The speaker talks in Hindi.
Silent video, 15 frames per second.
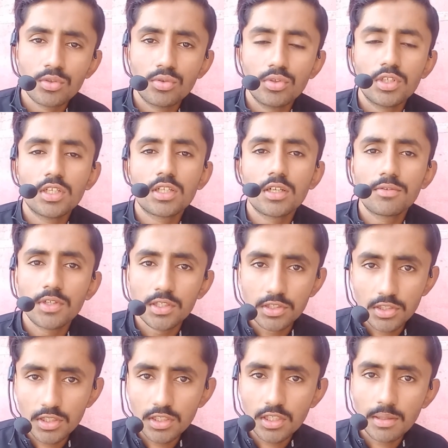तो ये काफ़ी
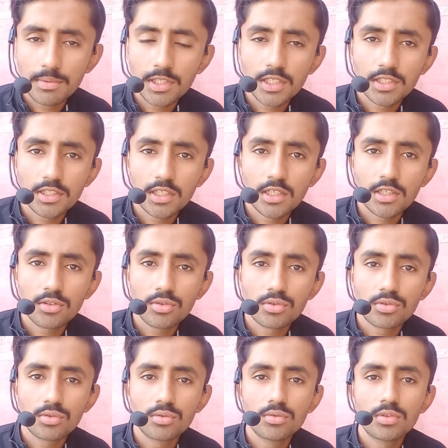अच्छी एप्लीकेशन है
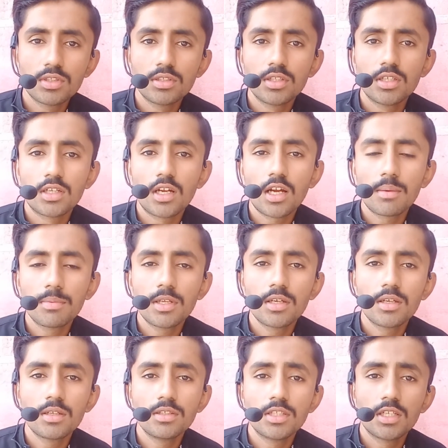दोस्तों अगर आपने
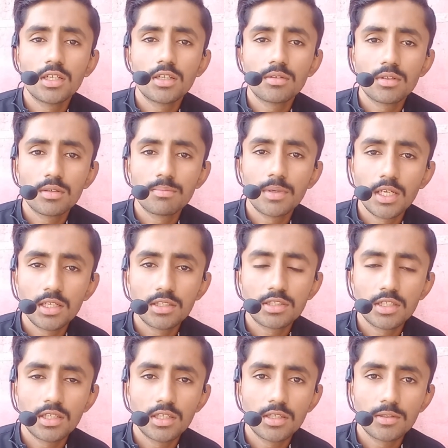ये पहले
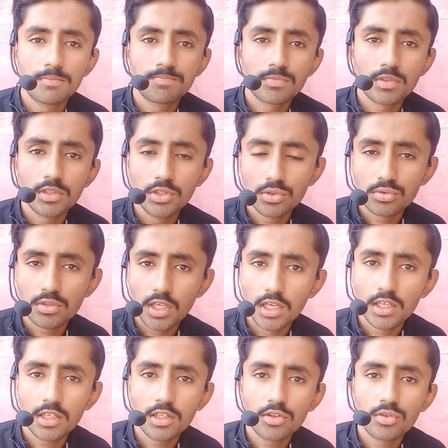से यूज़
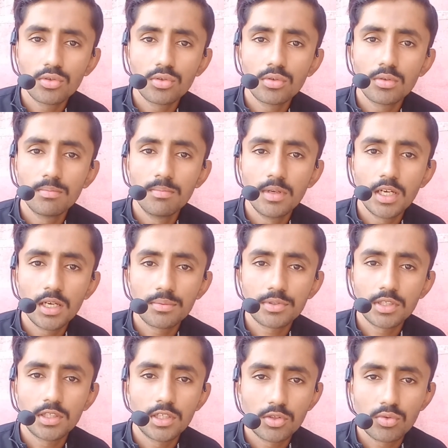नहीं की तो मैं
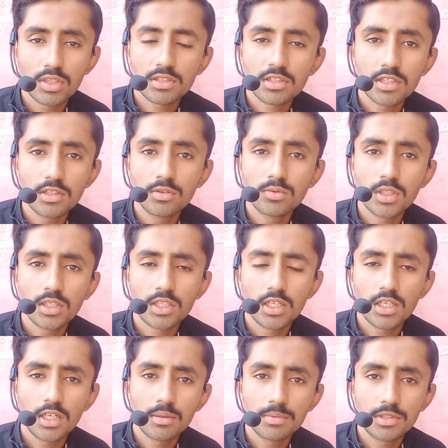आपसे रिक्वेस्ट करूँगा कि
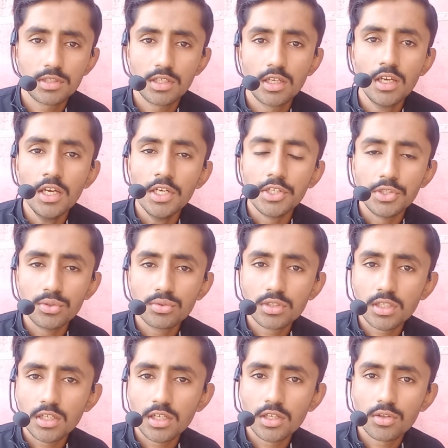आप इसे यूज़
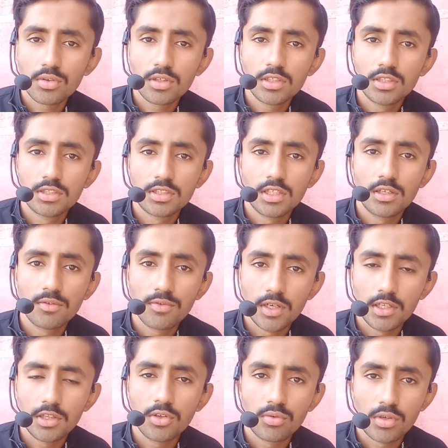करें और इससे
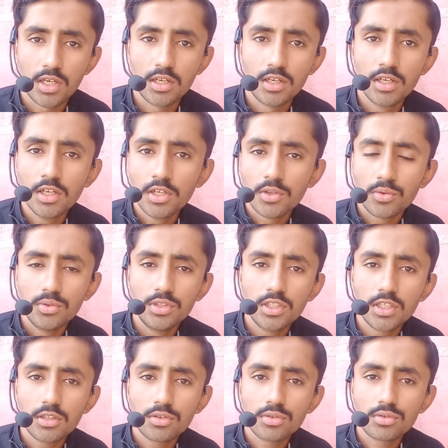फ़ायदा उठाएँ तो जी
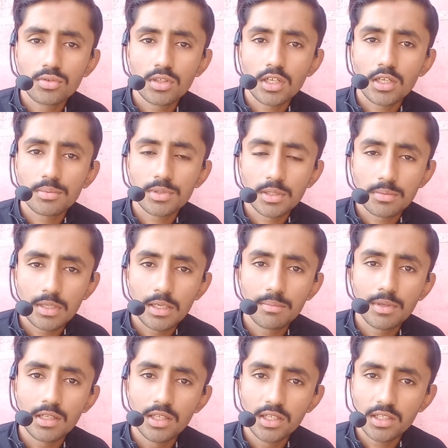हाँ दोस्तों अगर आप
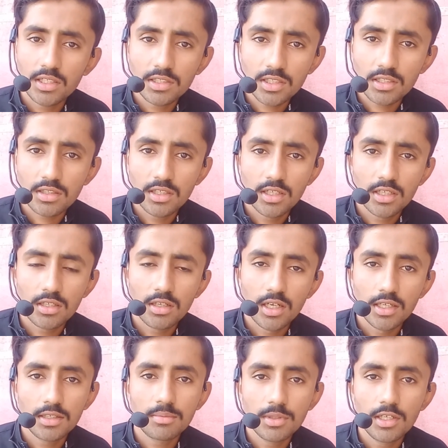सब्सक्राइबर लेना चाहते हैं
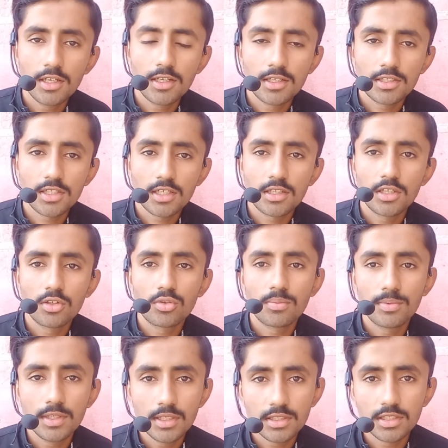लाइक भी लेना चाहते हैं तो
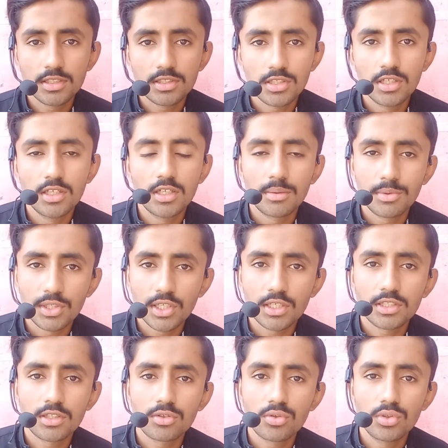प्लीज़ इससे
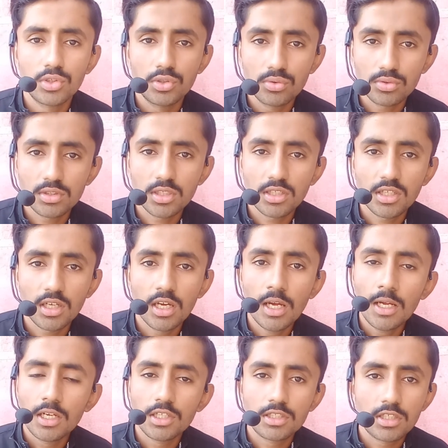एप्लीकेशन को यूज़ करिए
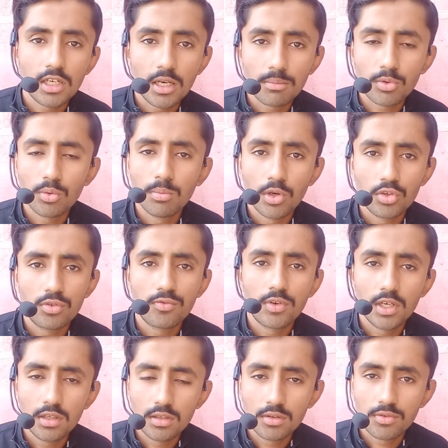इससे आपको बहुत
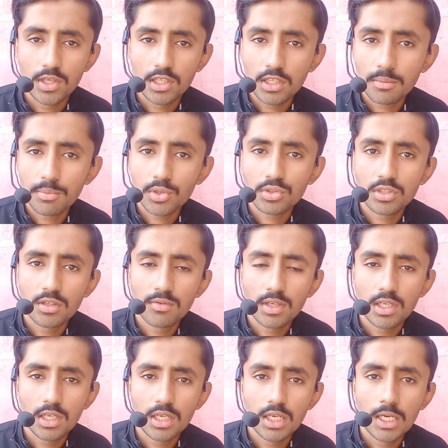फ़ायदा पहुँचने
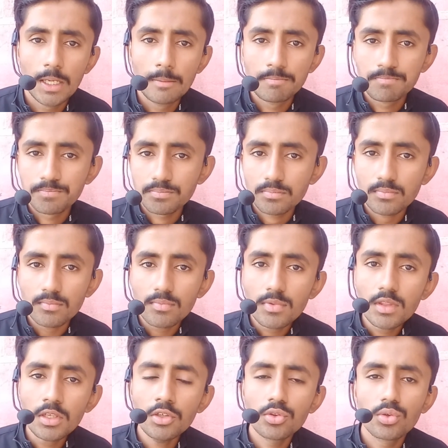वाला है
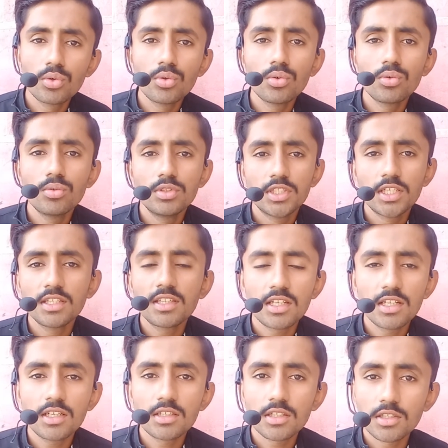तो यही
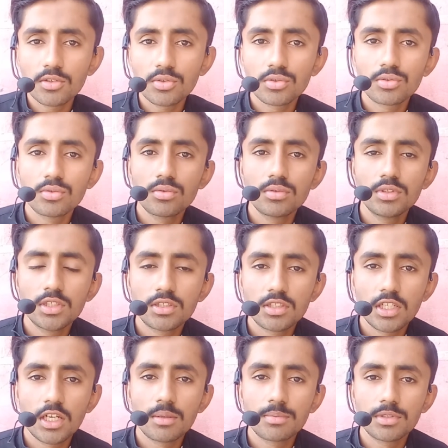तरीका था दोस्तों
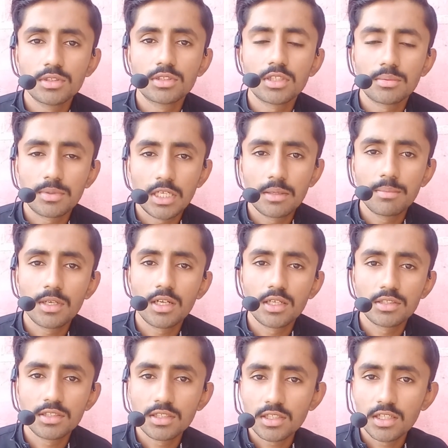जिससे आप सब्सक्राइबर
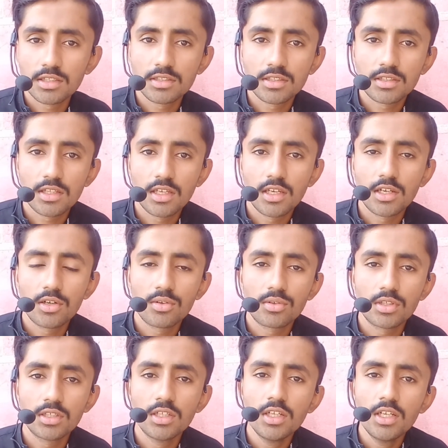हासिल कर सकते हैं
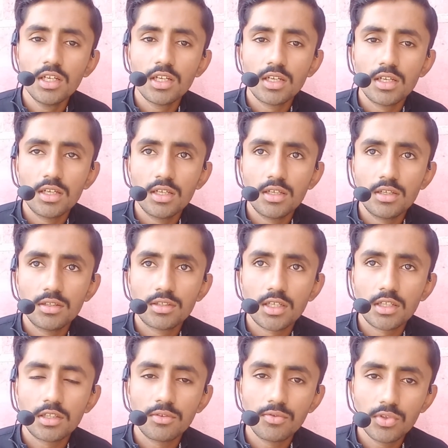और
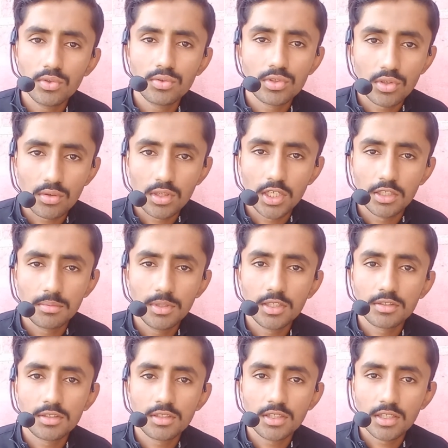साथ ही व्यूज़ और लाइक भी
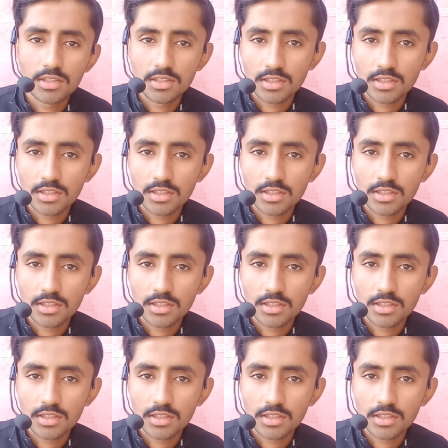हासिल कर